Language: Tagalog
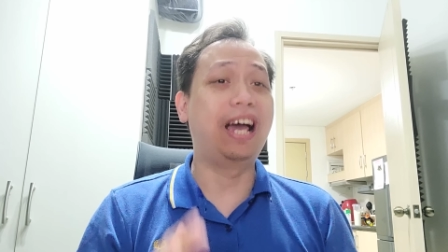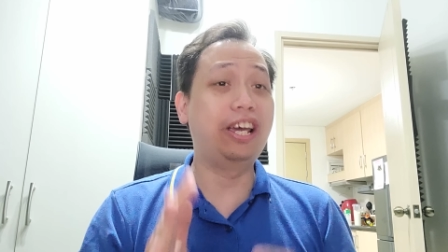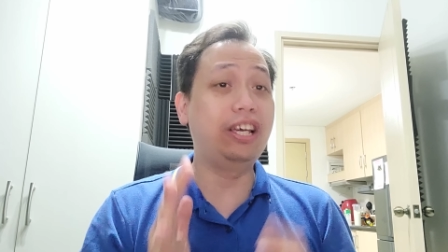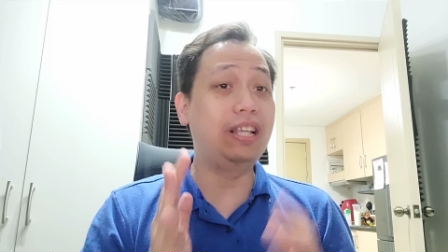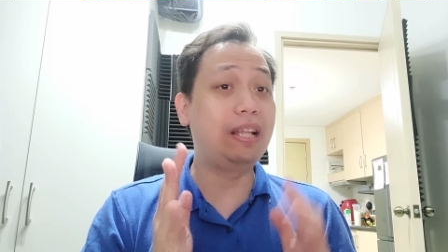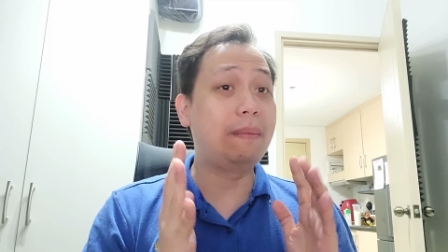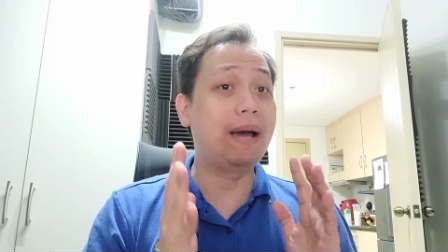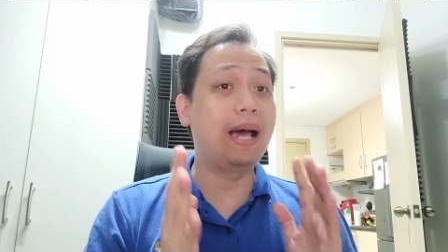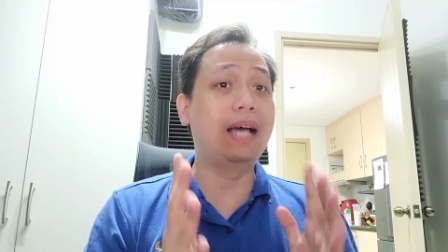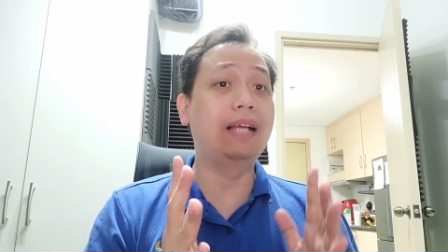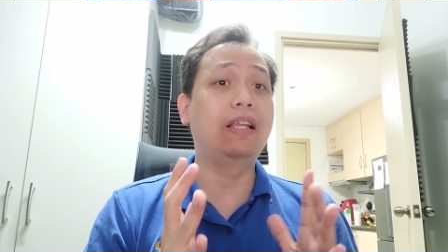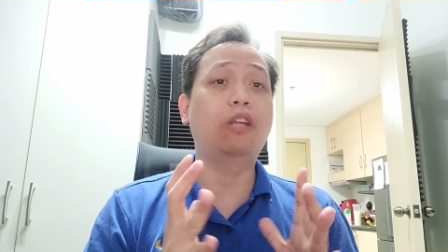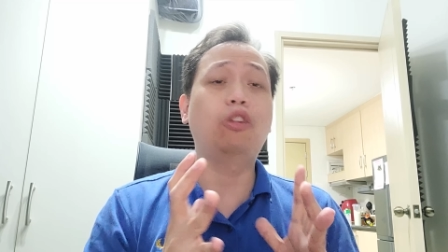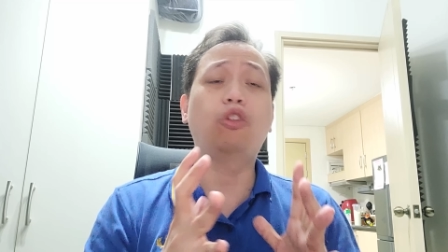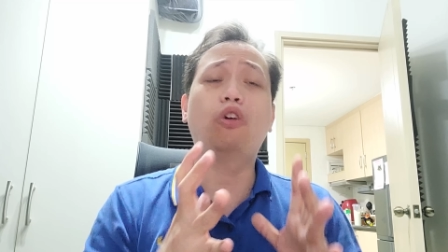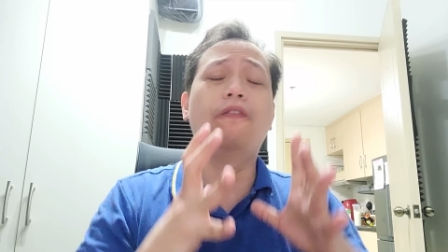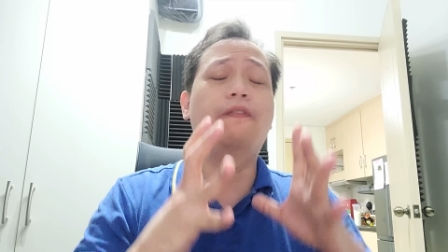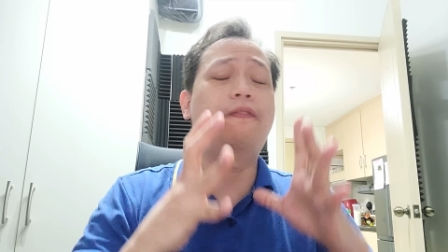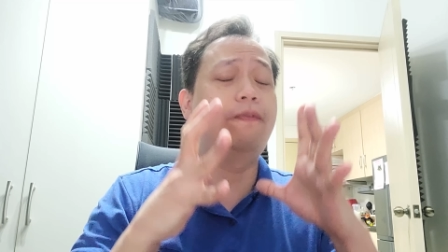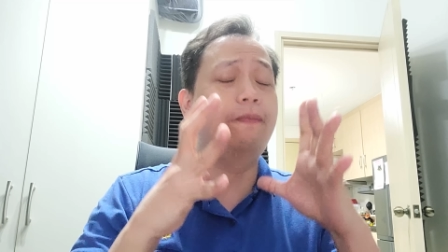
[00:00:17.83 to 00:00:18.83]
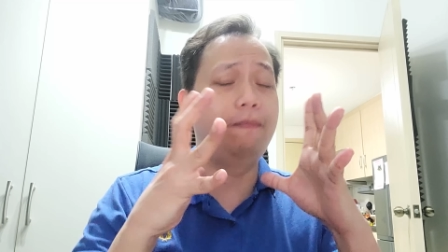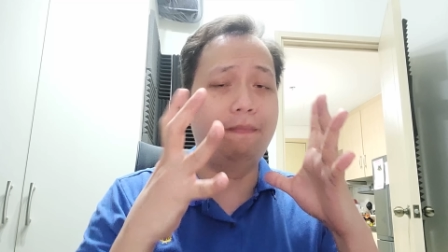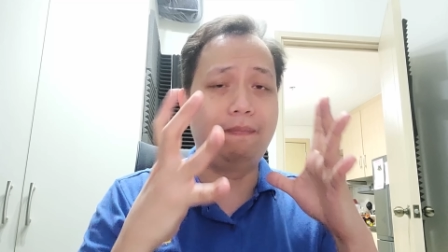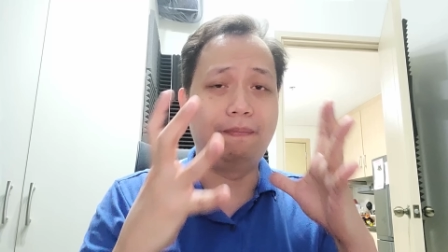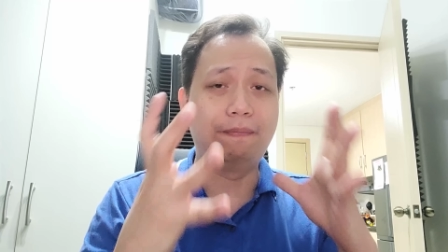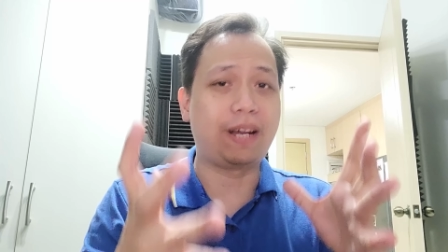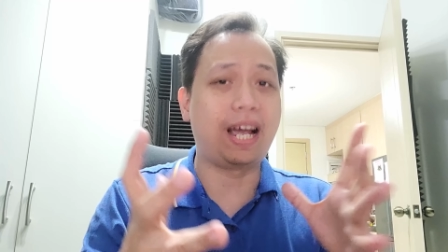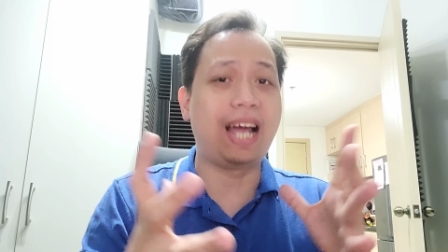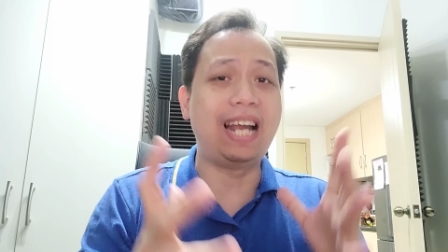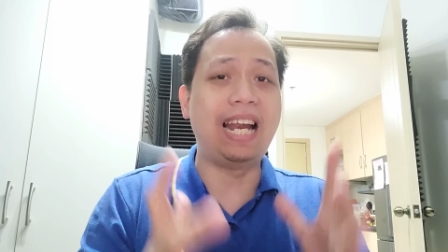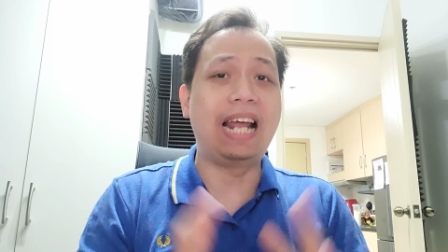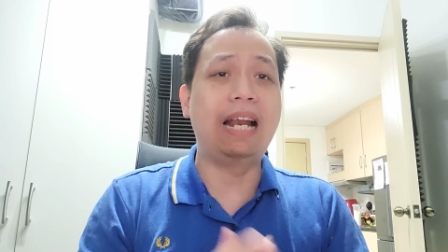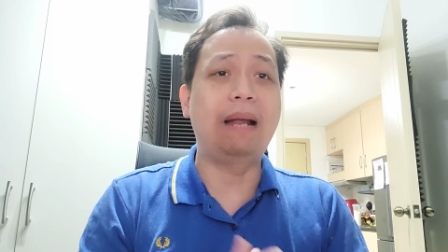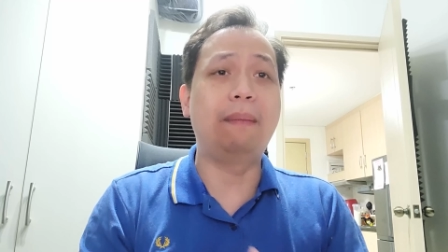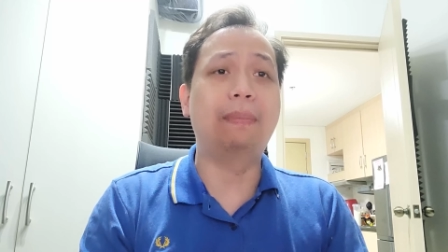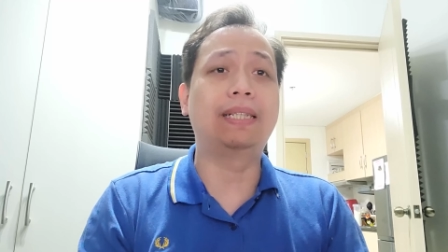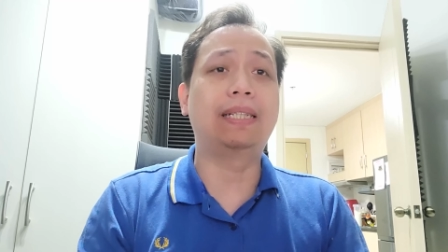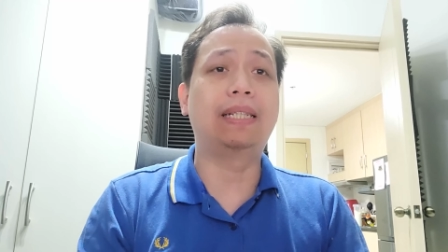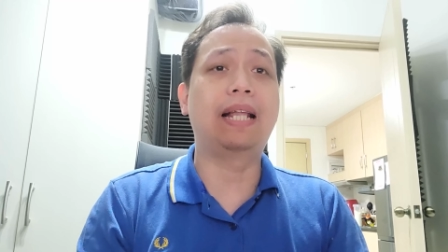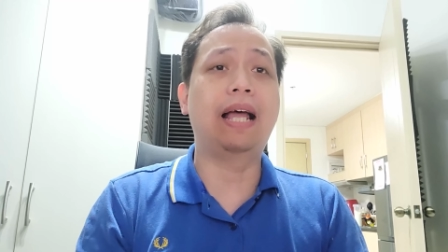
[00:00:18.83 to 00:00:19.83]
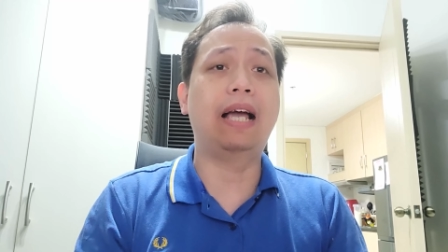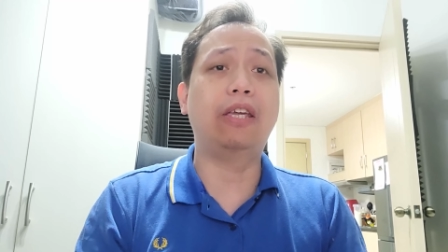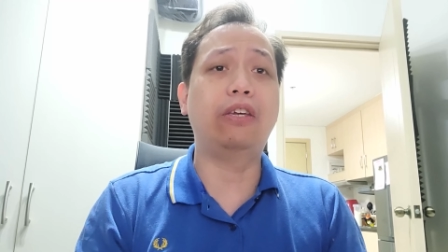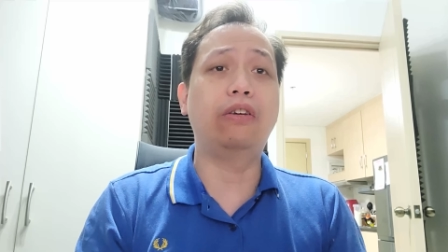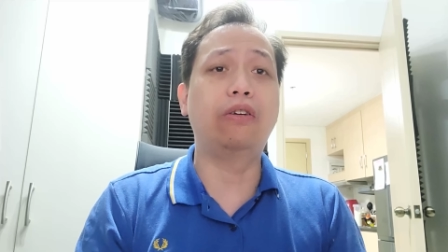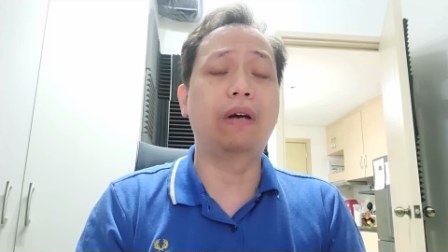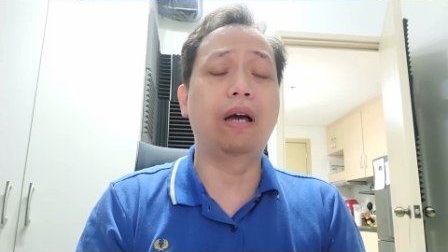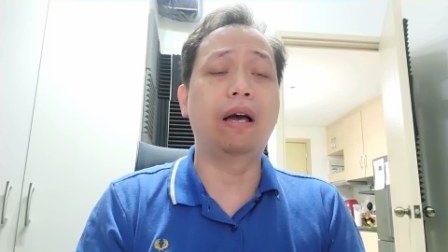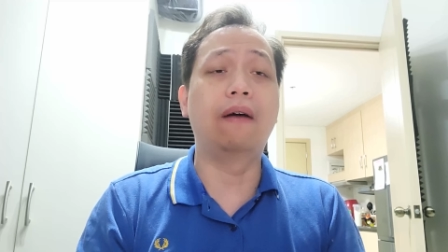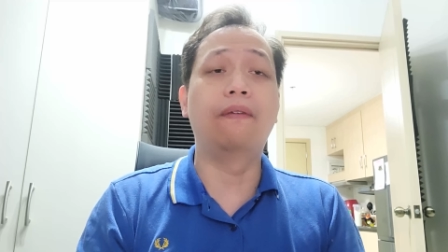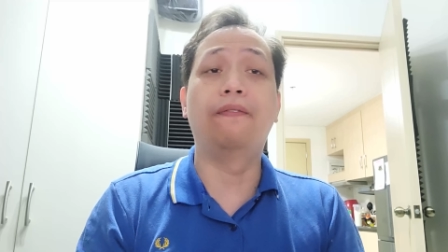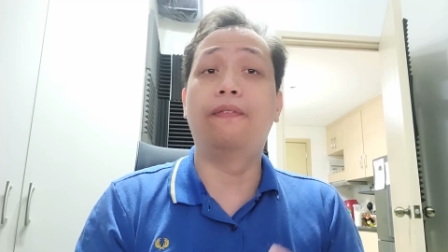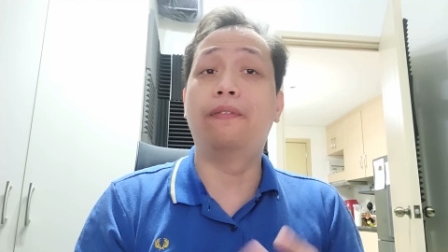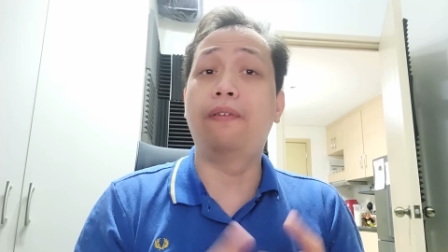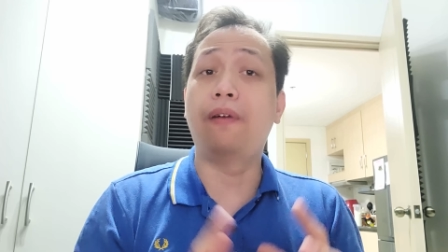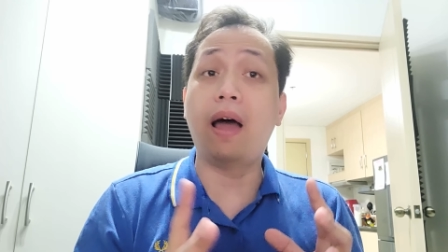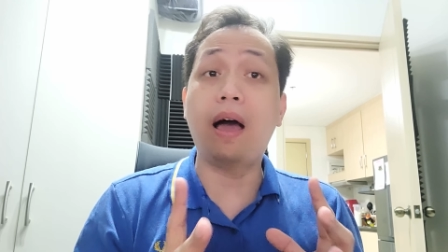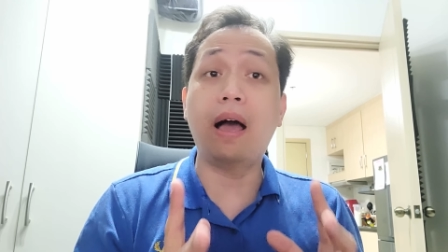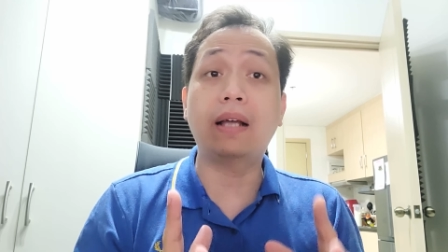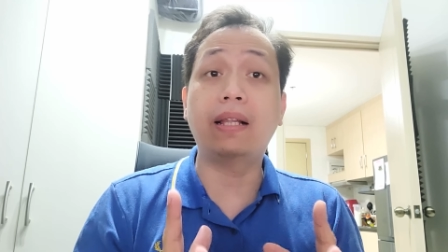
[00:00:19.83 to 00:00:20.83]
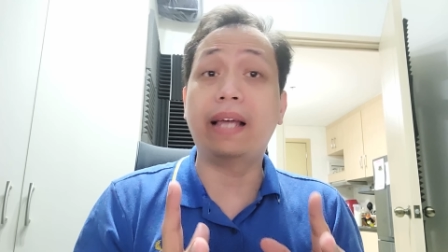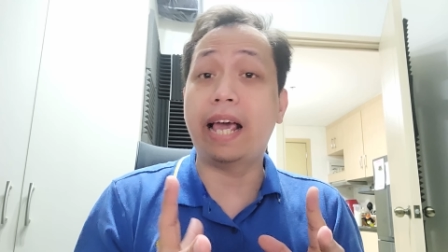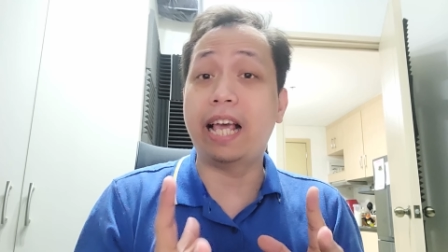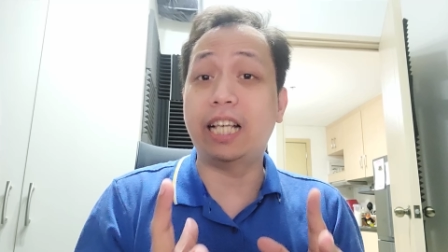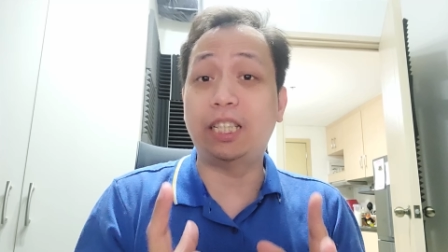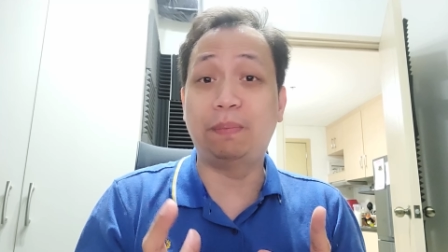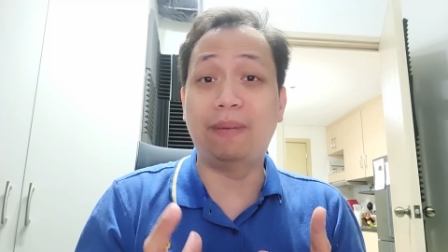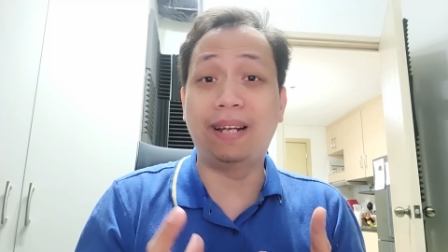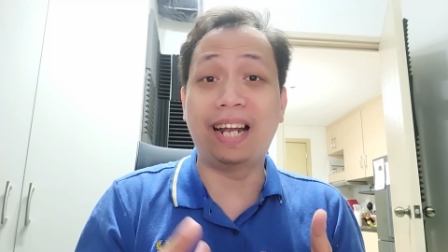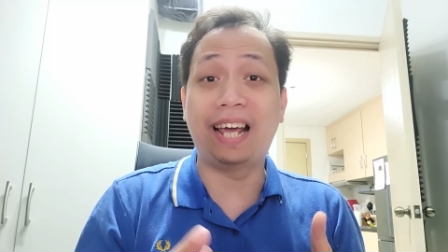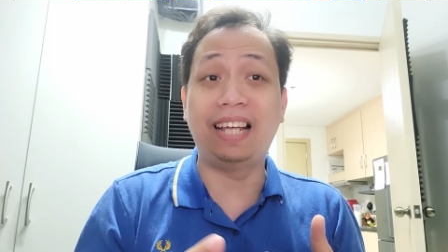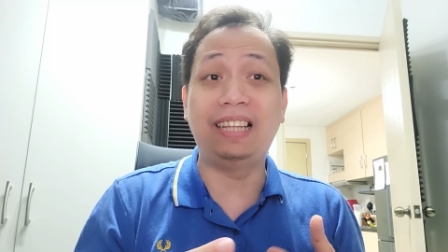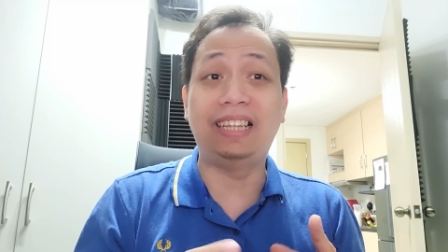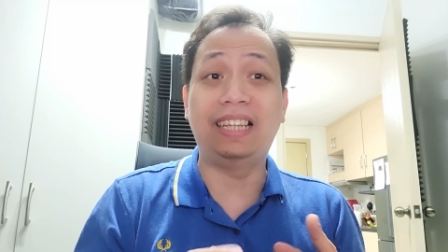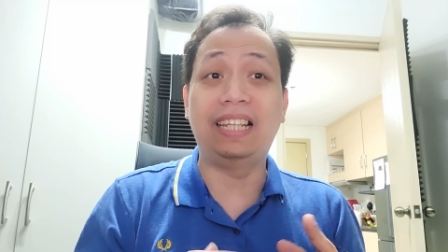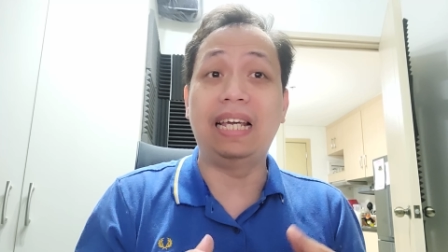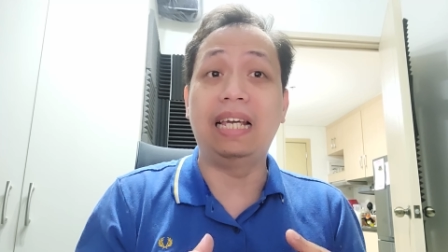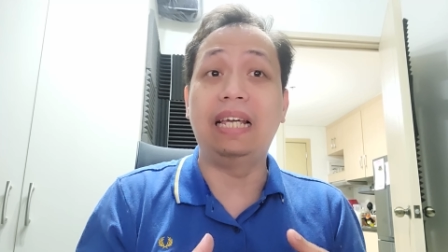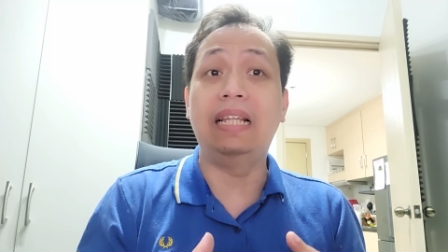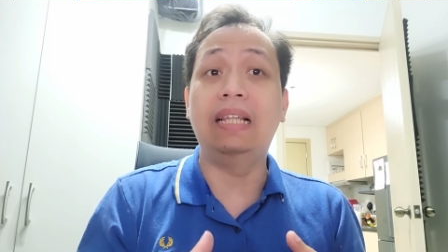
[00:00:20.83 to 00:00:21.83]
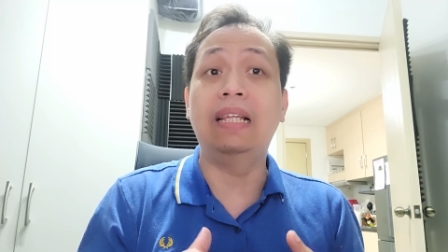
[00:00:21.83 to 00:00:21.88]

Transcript: Ngayon naman, ito, kalalabas lang yung uh, vlog ng SB19,